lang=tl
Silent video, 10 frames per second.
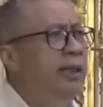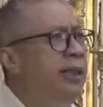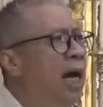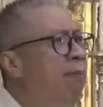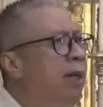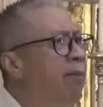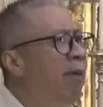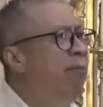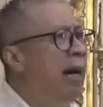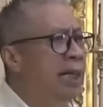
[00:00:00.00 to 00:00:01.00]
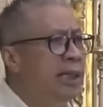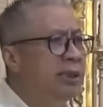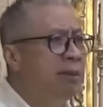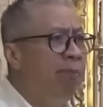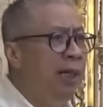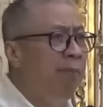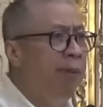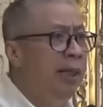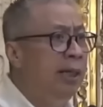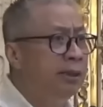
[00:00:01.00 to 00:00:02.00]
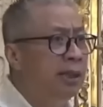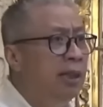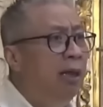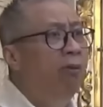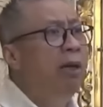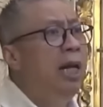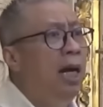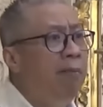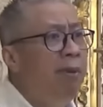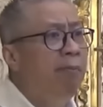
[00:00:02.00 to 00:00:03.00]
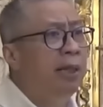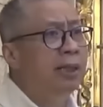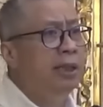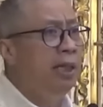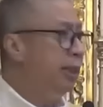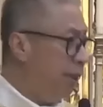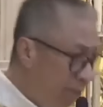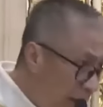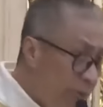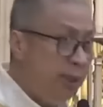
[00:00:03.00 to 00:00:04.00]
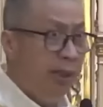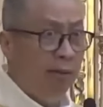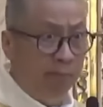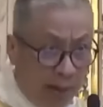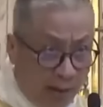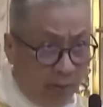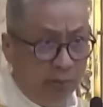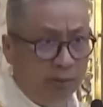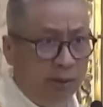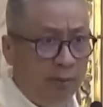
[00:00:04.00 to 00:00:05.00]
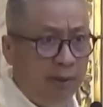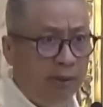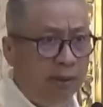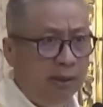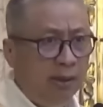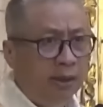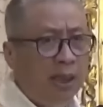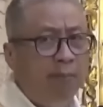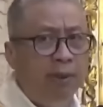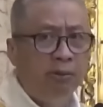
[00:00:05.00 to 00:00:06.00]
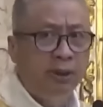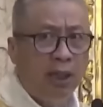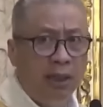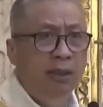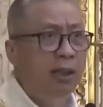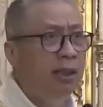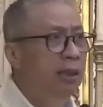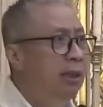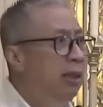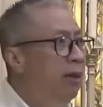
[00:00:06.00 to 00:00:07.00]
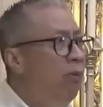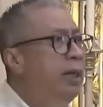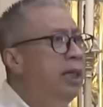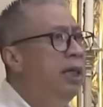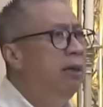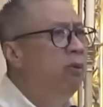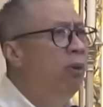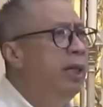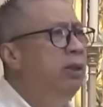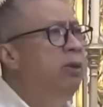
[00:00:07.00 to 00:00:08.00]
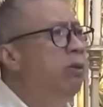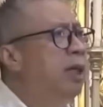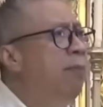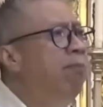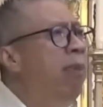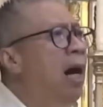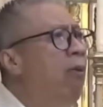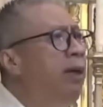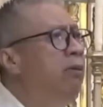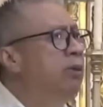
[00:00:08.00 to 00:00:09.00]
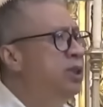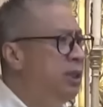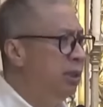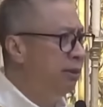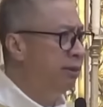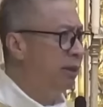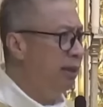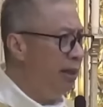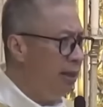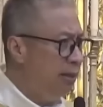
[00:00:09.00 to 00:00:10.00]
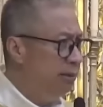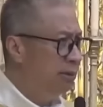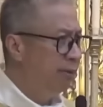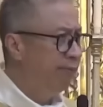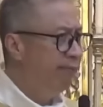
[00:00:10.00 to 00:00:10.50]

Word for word: Ay, ang dami naman bata sa Pilipinas. Wala kami marating kasi bawas siya ng bawas. Sabi, sabi ko sa kanya, why, why do you keep bowing on children?